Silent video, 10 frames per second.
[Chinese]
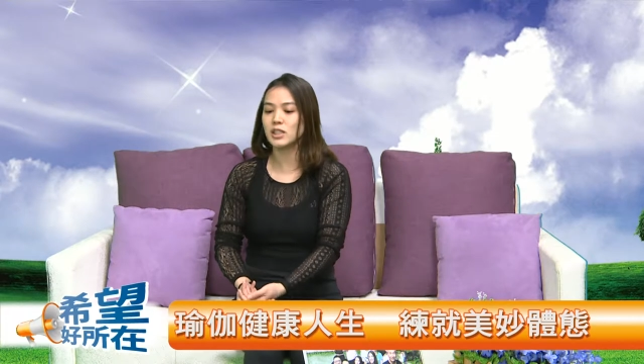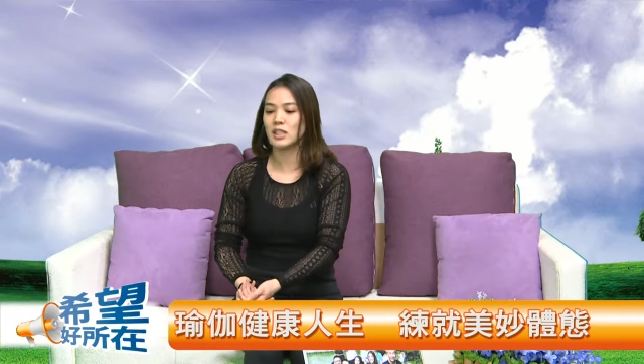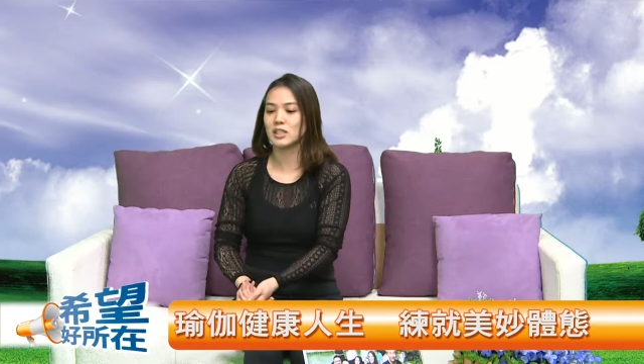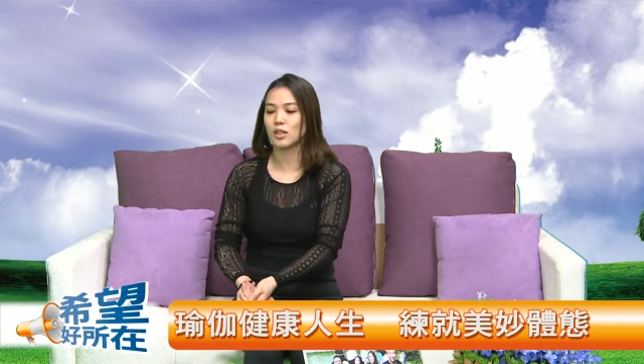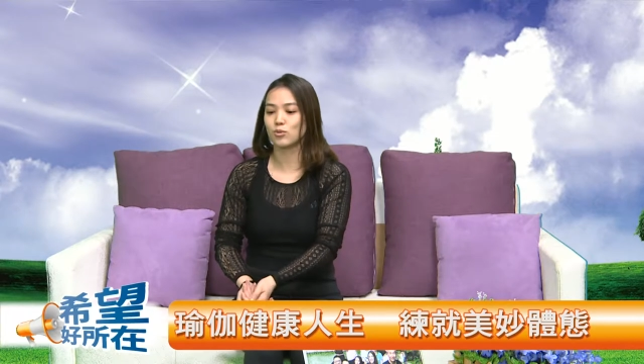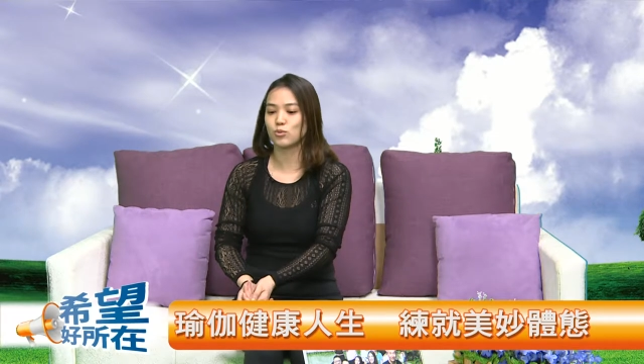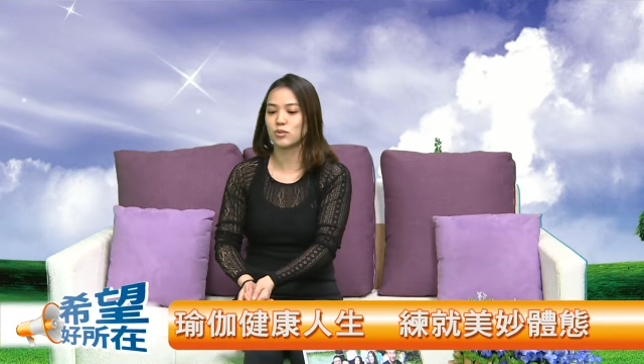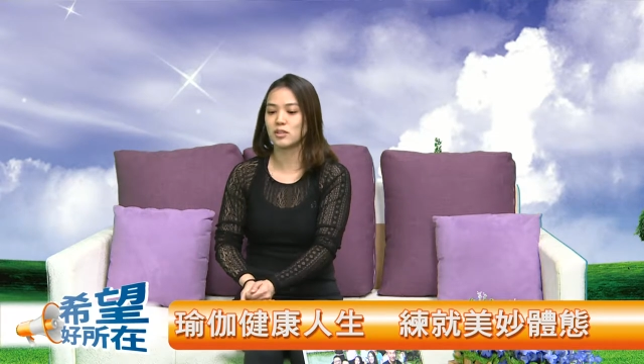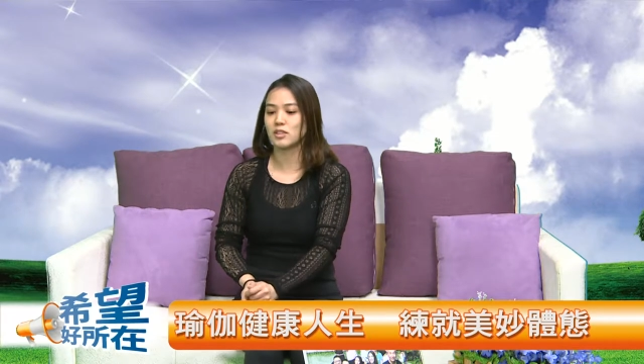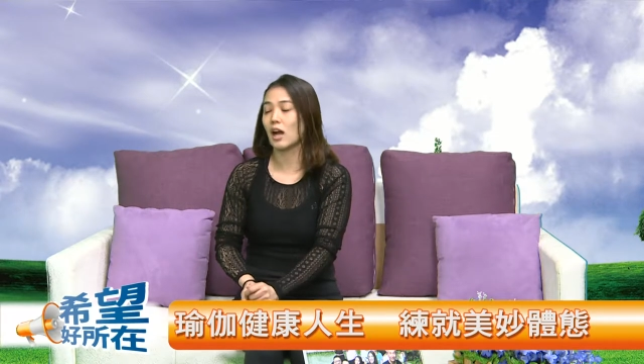肤浅的角度，
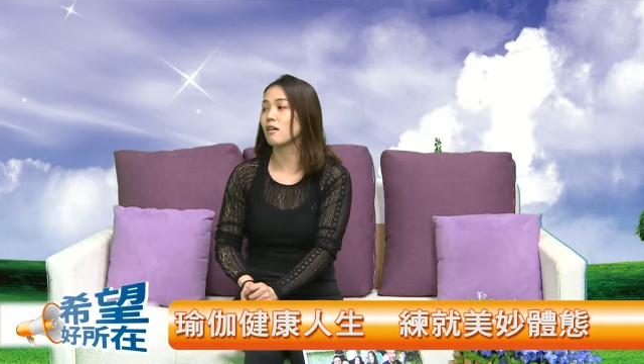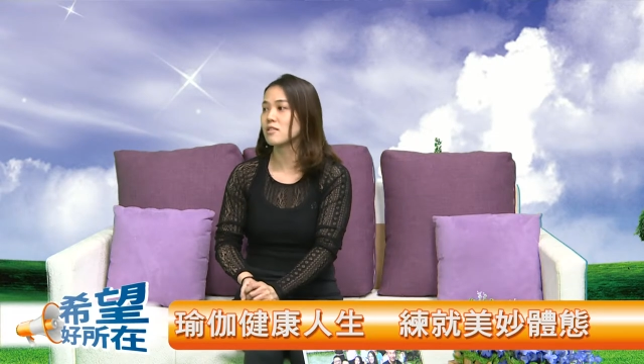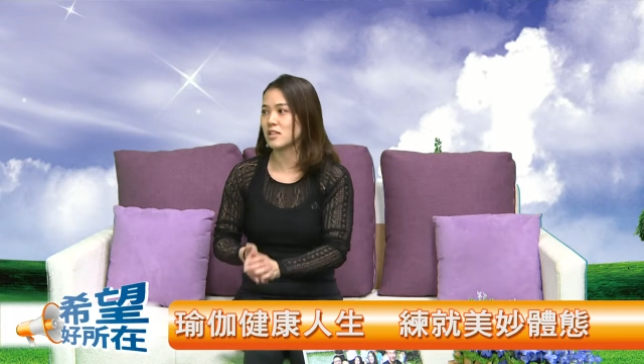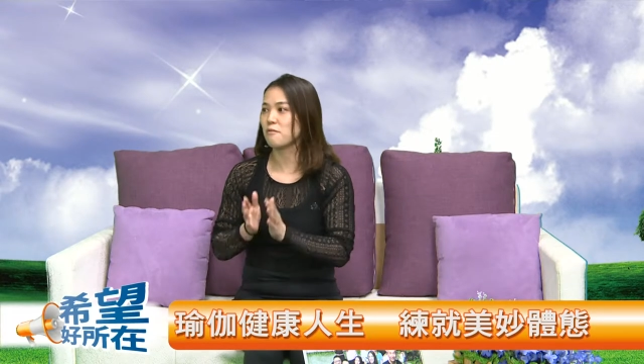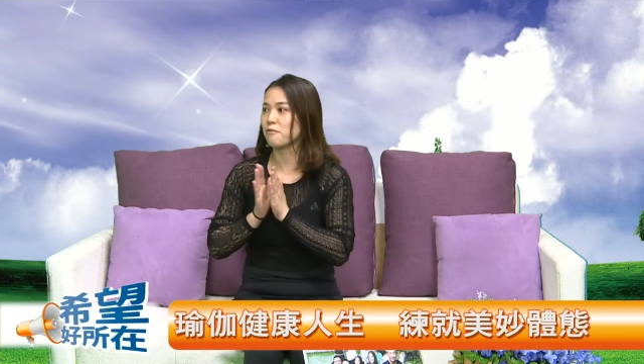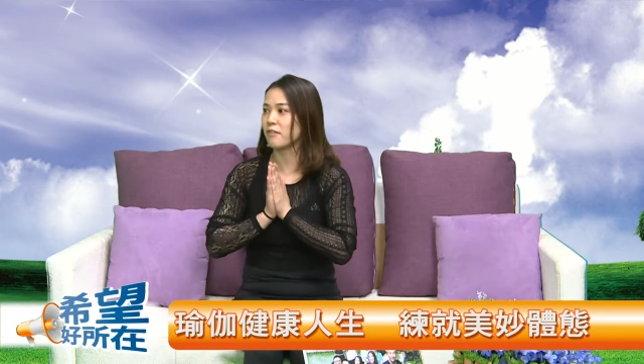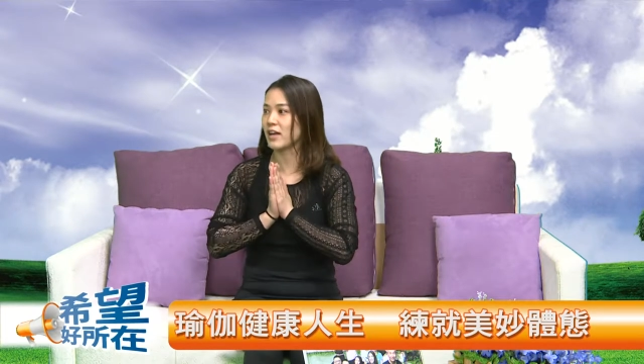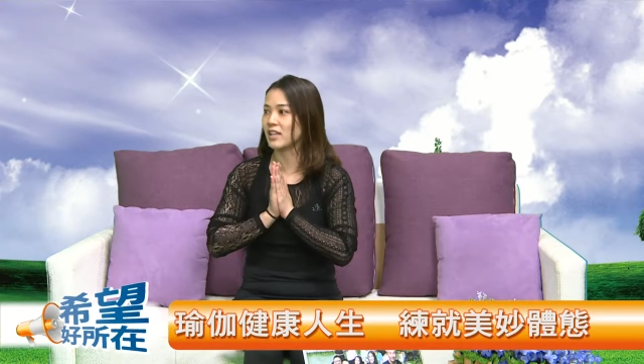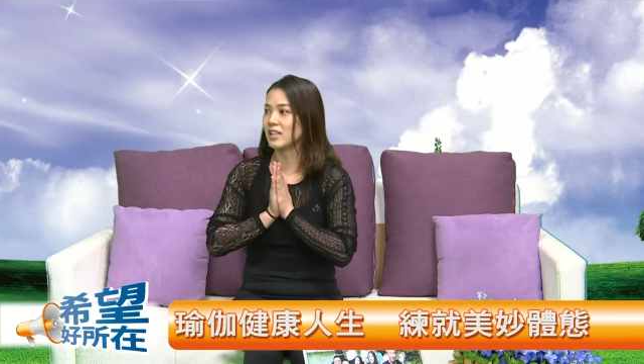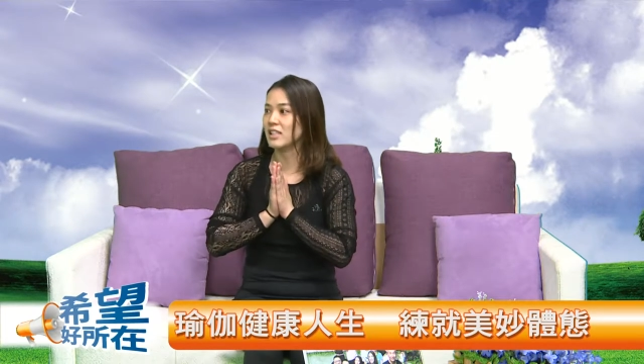就是想要减肥。